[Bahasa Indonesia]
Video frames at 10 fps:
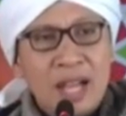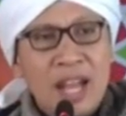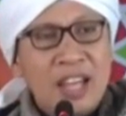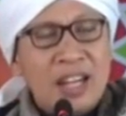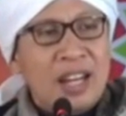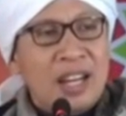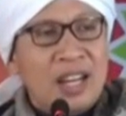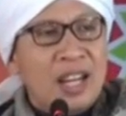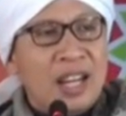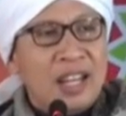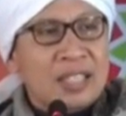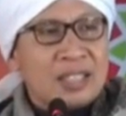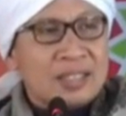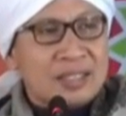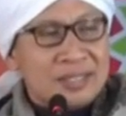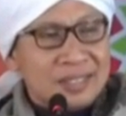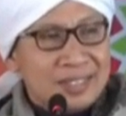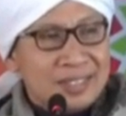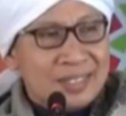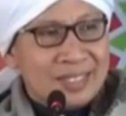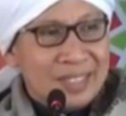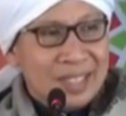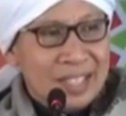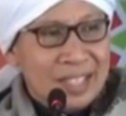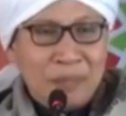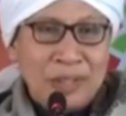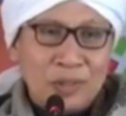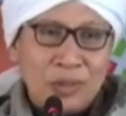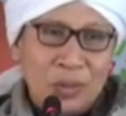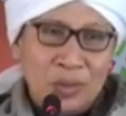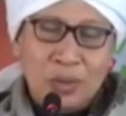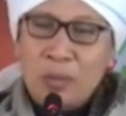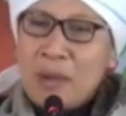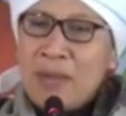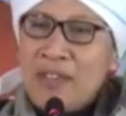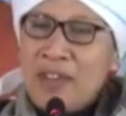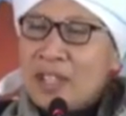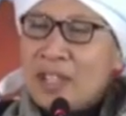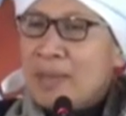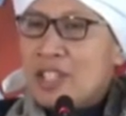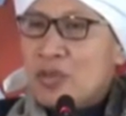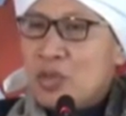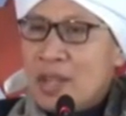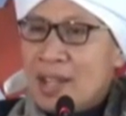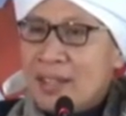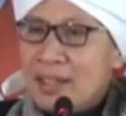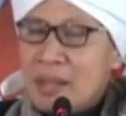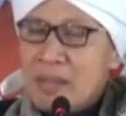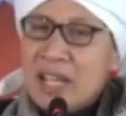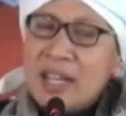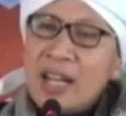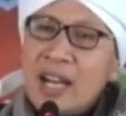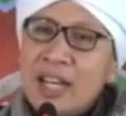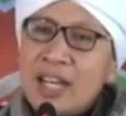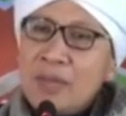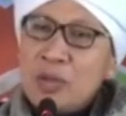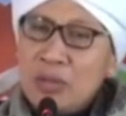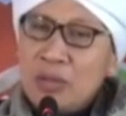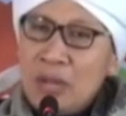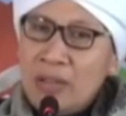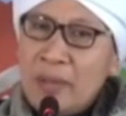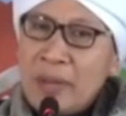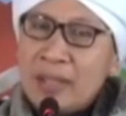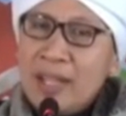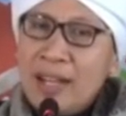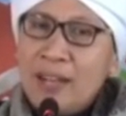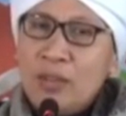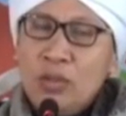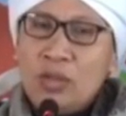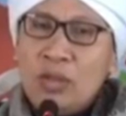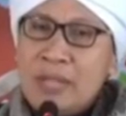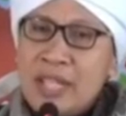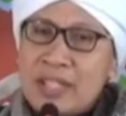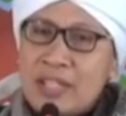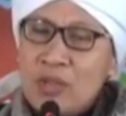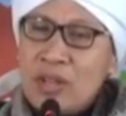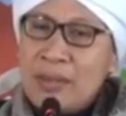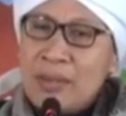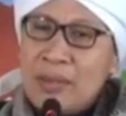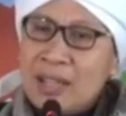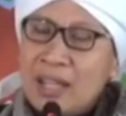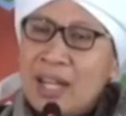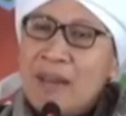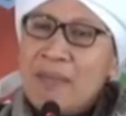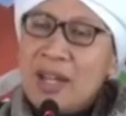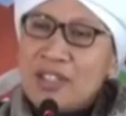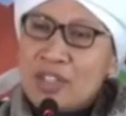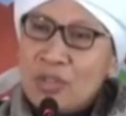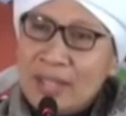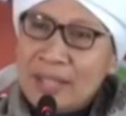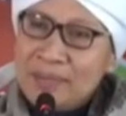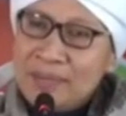Air adalah air. Dia patuh untuk bermanfaat kepada si fulan. Tapi kadang air pun Allah perintahkan untuk menyiksa fulan, maka tenggelamlah seseorang.